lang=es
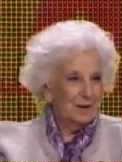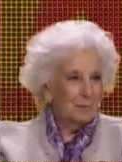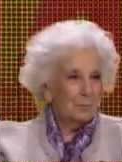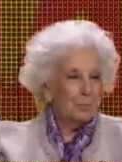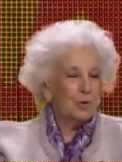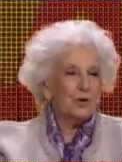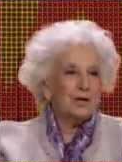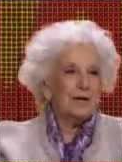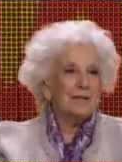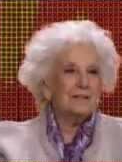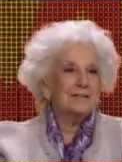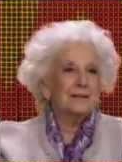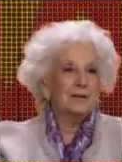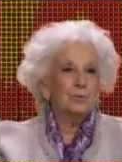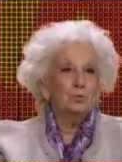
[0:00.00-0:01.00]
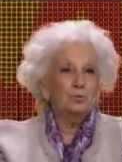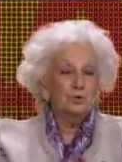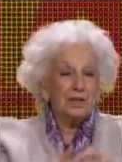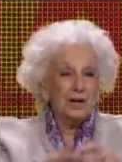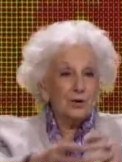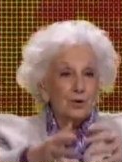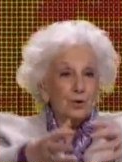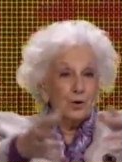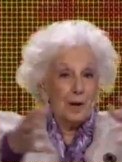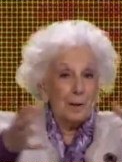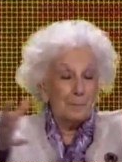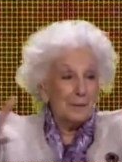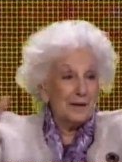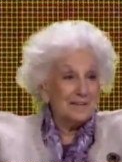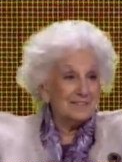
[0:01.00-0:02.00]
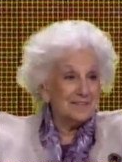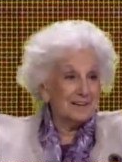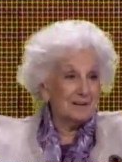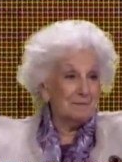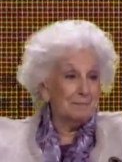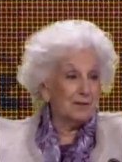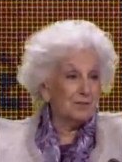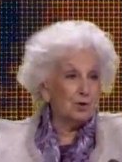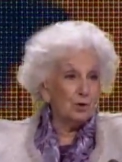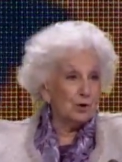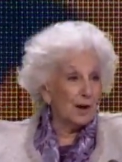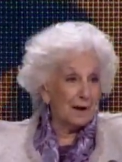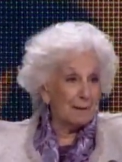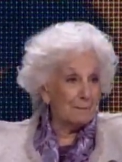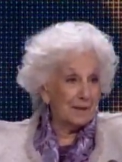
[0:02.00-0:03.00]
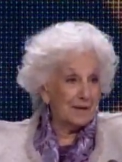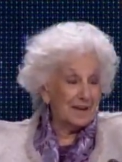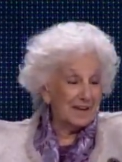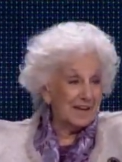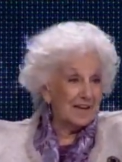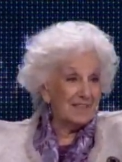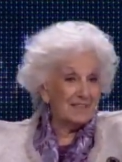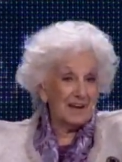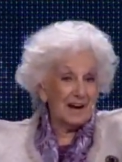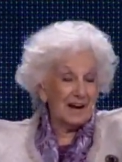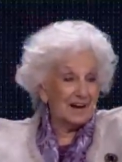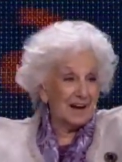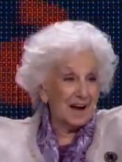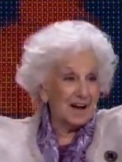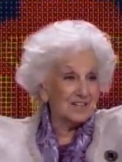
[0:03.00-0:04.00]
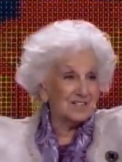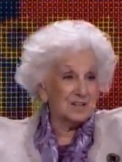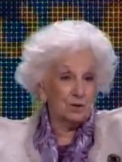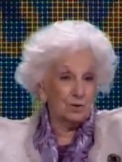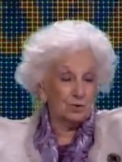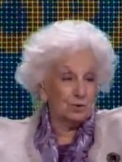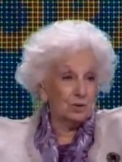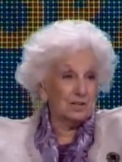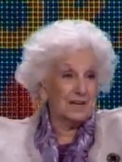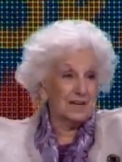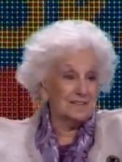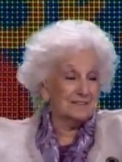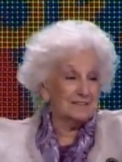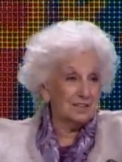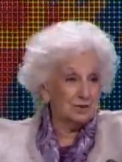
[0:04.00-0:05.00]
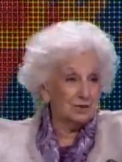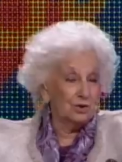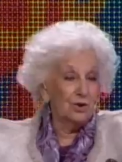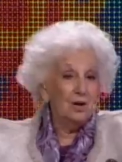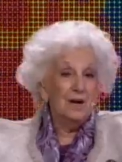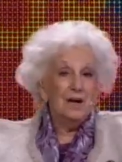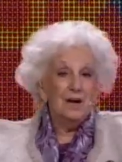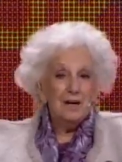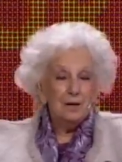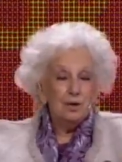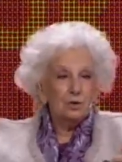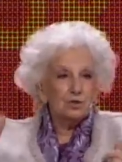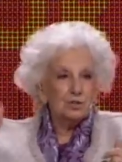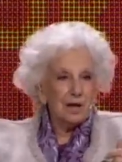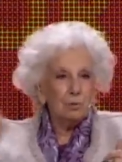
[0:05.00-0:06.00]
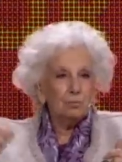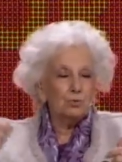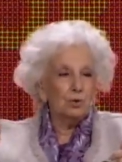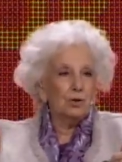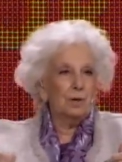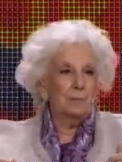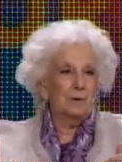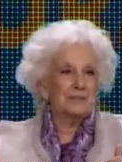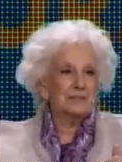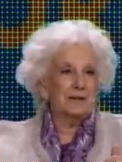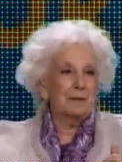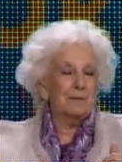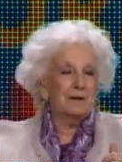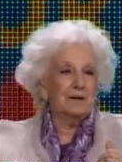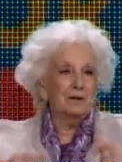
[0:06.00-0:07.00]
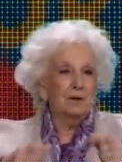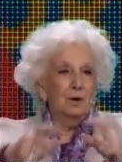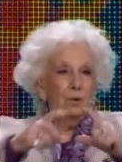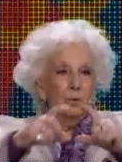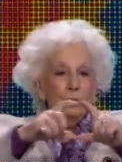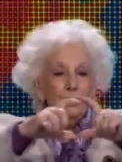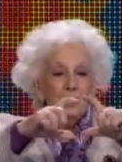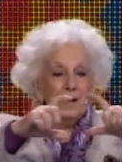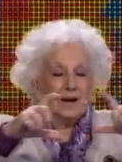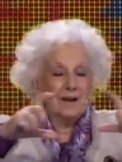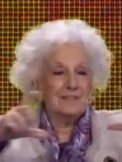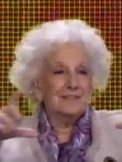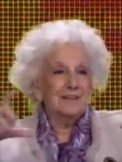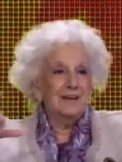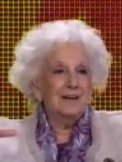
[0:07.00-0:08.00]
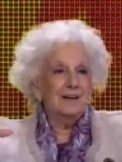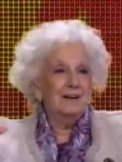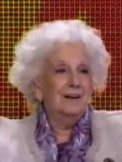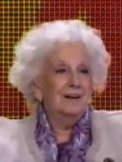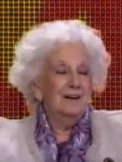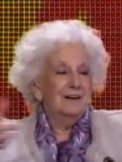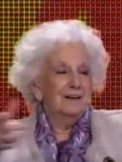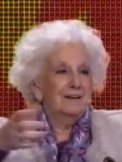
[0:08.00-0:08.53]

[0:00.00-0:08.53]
Porque se juntaron con la prensa que invadió la vereda, la calle, cortó el tránsito, los autos que pasaban, un cartel que